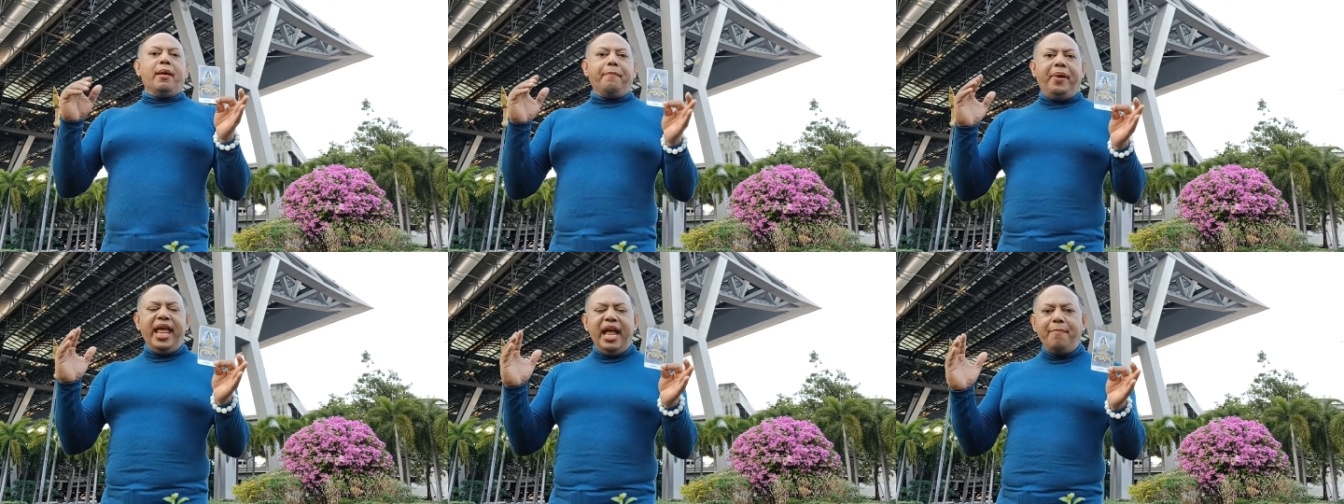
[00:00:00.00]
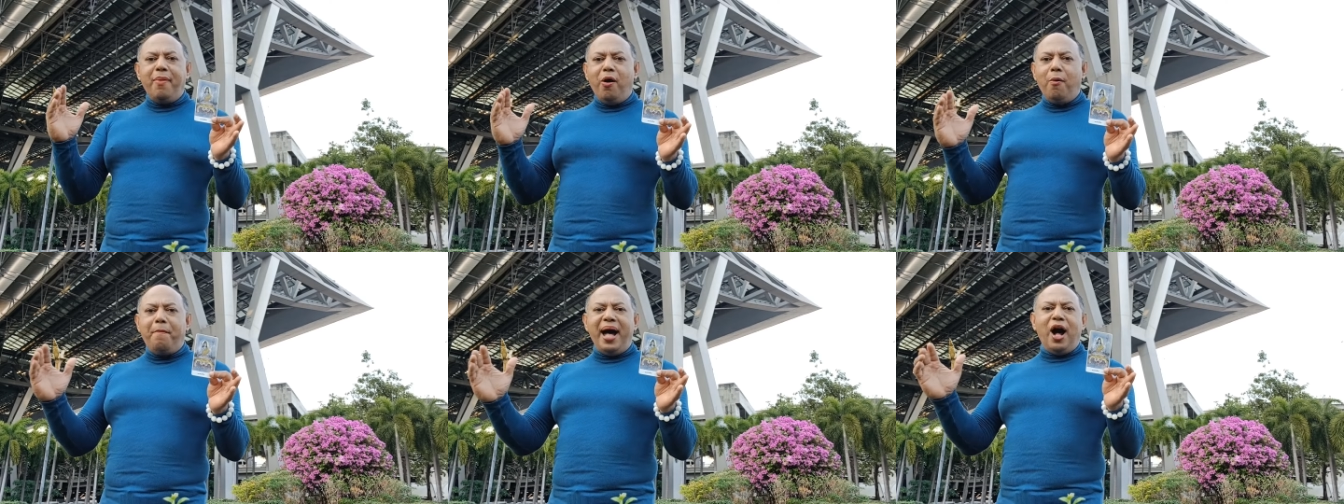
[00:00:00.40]
เพลง
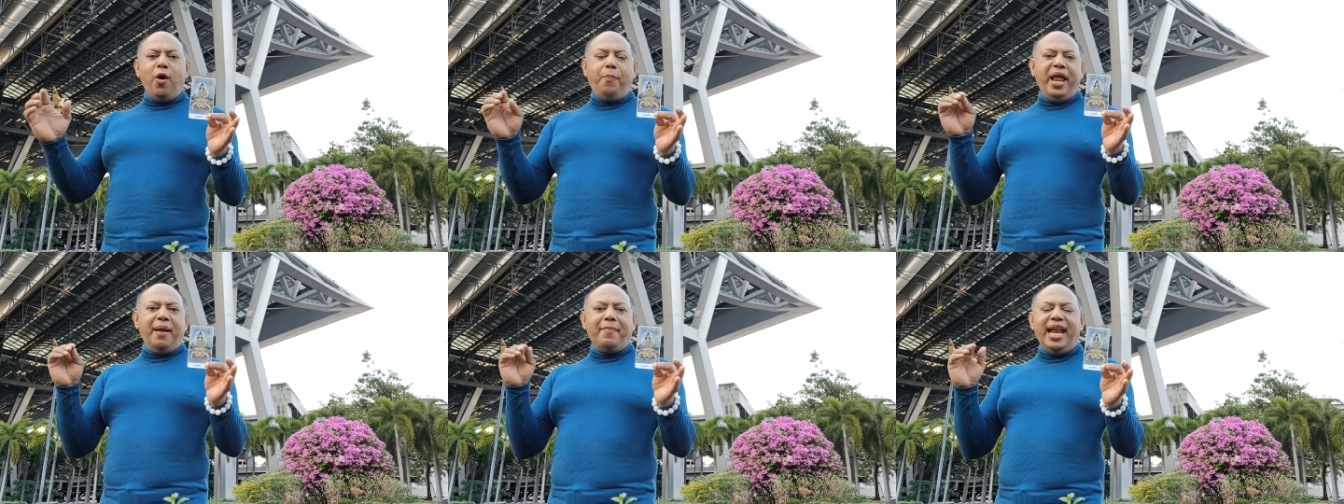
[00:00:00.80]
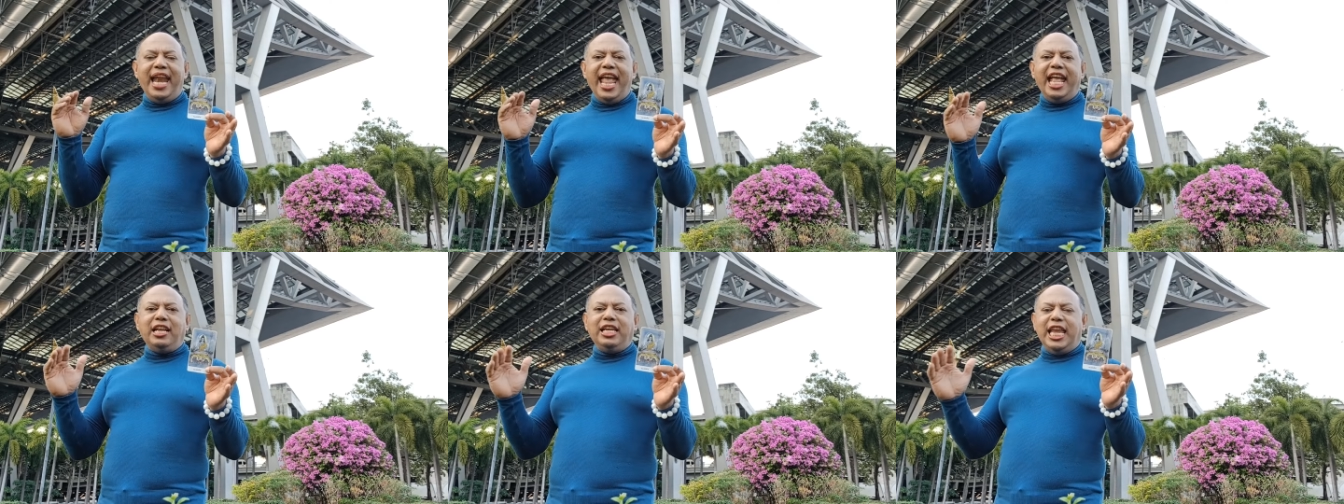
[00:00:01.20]
เบาๆ เพลงบรรเล
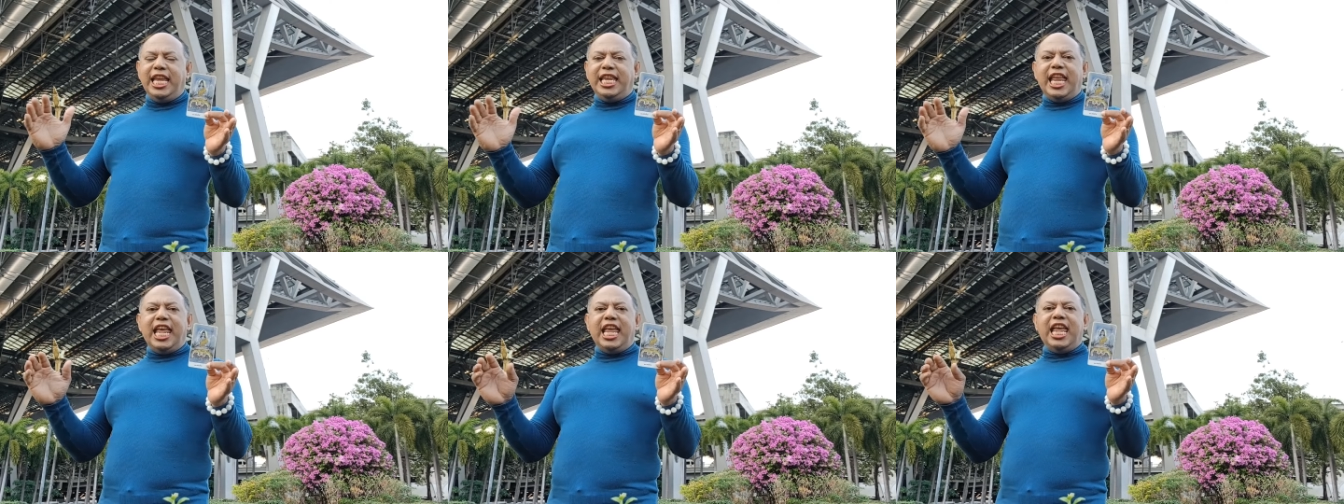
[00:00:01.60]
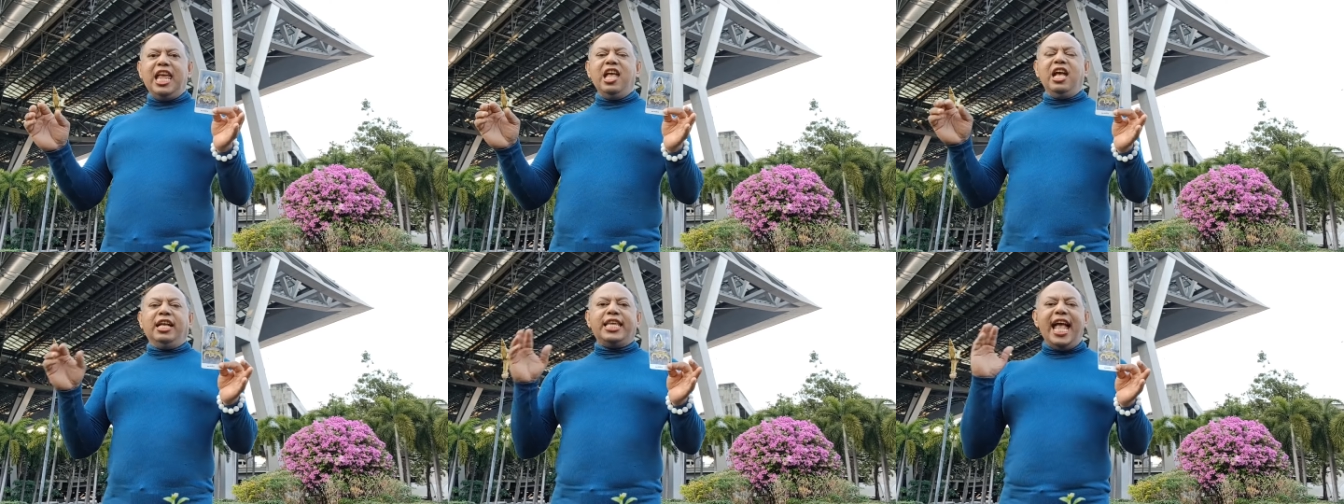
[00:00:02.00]
ง
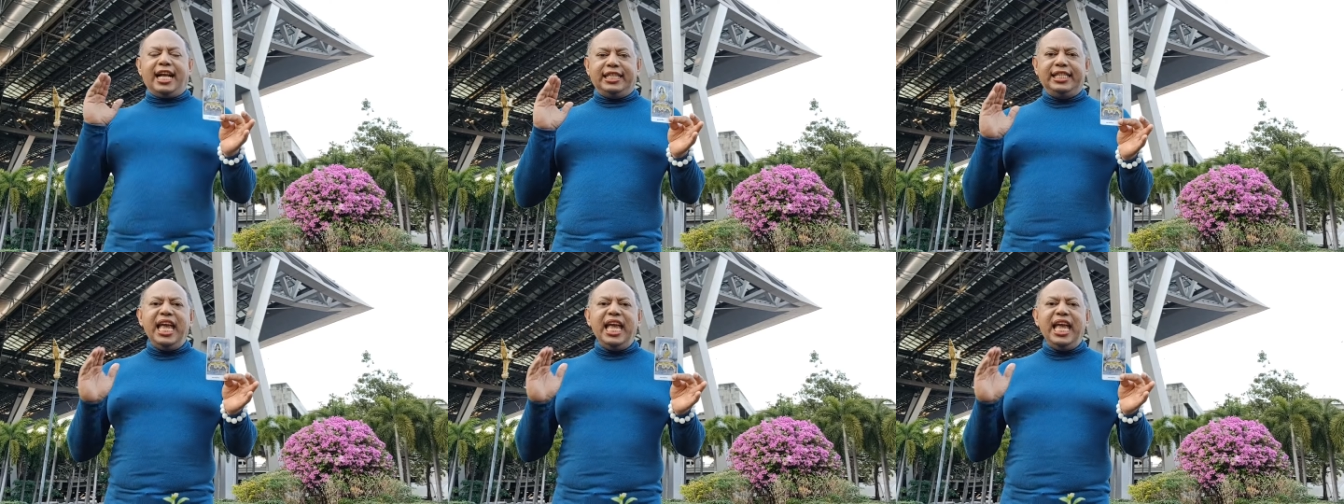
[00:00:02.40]
ดีๆ อย่าง